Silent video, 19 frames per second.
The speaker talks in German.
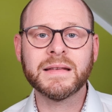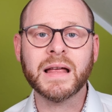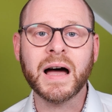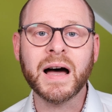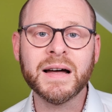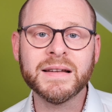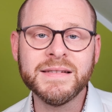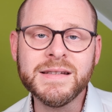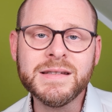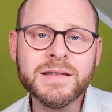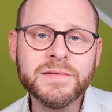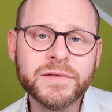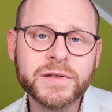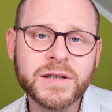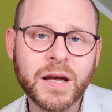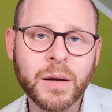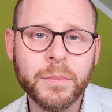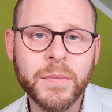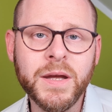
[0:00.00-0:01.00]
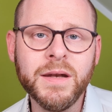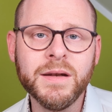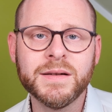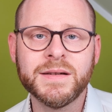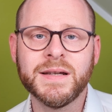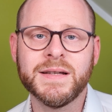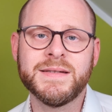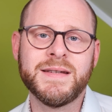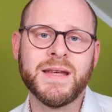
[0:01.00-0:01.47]
Da diese
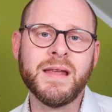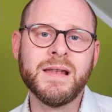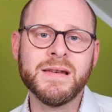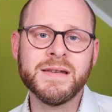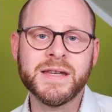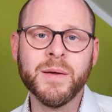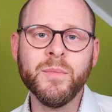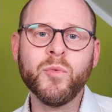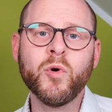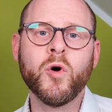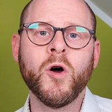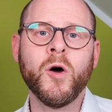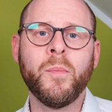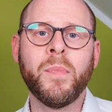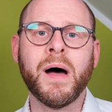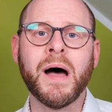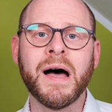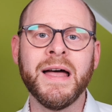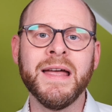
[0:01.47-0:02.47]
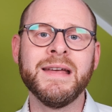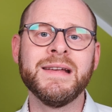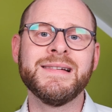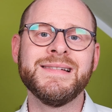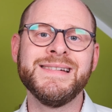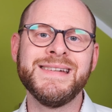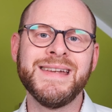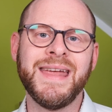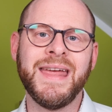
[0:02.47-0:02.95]
Vitamine tatsächlich im Körper
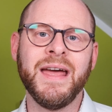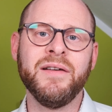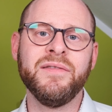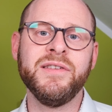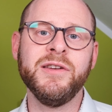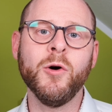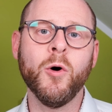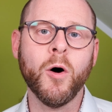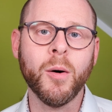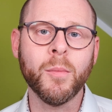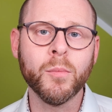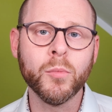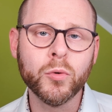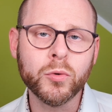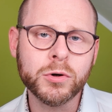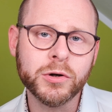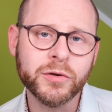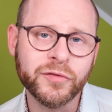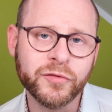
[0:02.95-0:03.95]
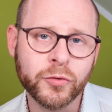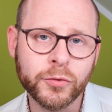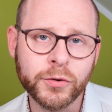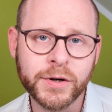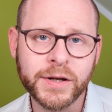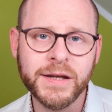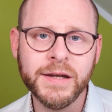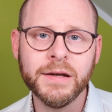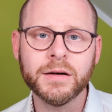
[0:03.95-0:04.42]
eigentlich eher wie Hormone
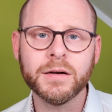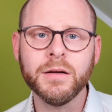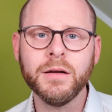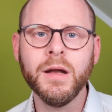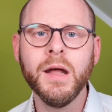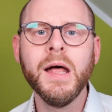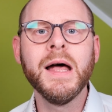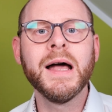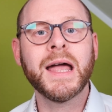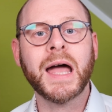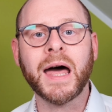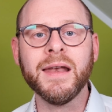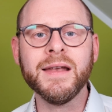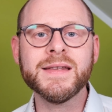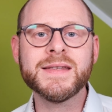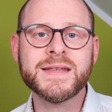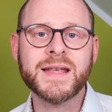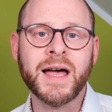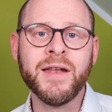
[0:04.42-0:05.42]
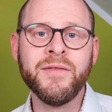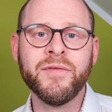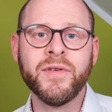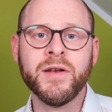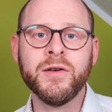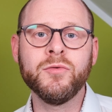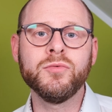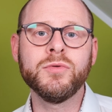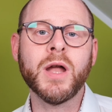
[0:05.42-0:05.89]
fungieren, kann es sein,
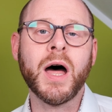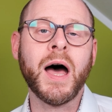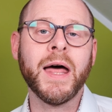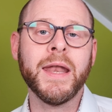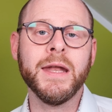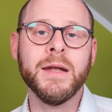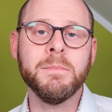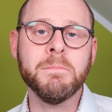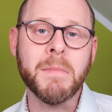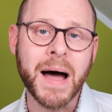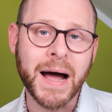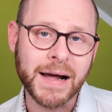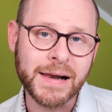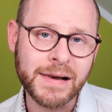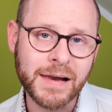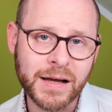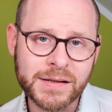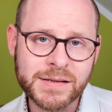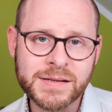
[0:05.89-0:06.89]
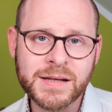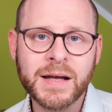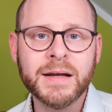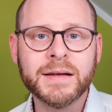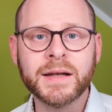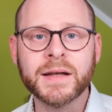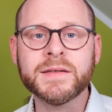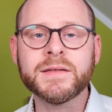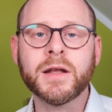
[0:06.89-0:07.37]
wenn du da einen Mangel hast,
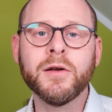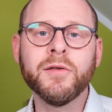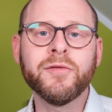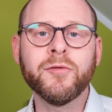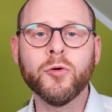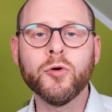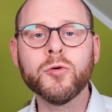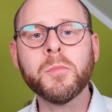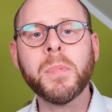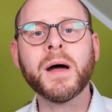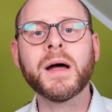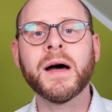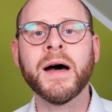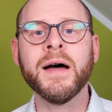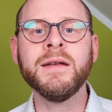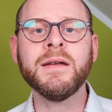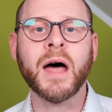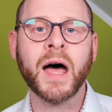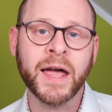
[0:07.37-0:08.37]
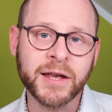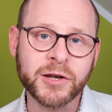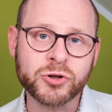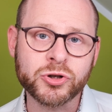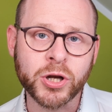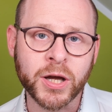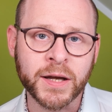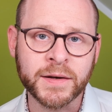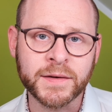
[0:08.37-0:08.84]
dass deine Fruchtbarkeit
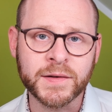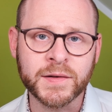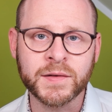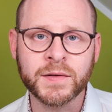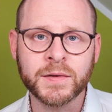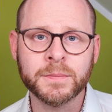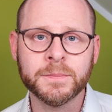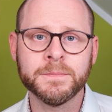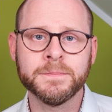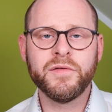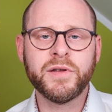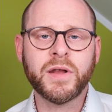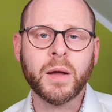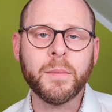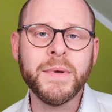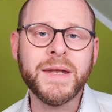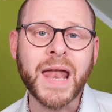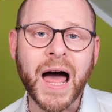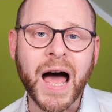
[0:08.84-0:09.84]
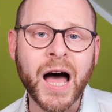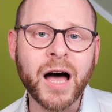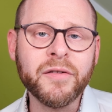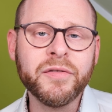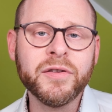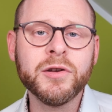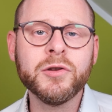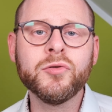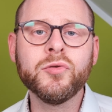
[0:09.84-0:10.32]
eingeschränkt ist. Vitamin A
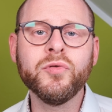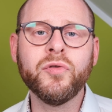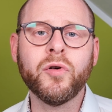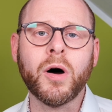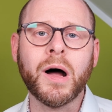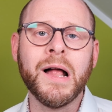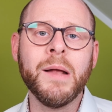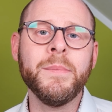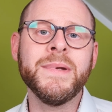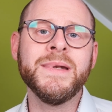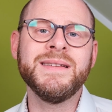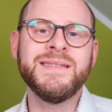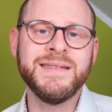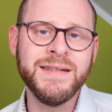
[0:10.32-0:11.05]
findest du vor allem in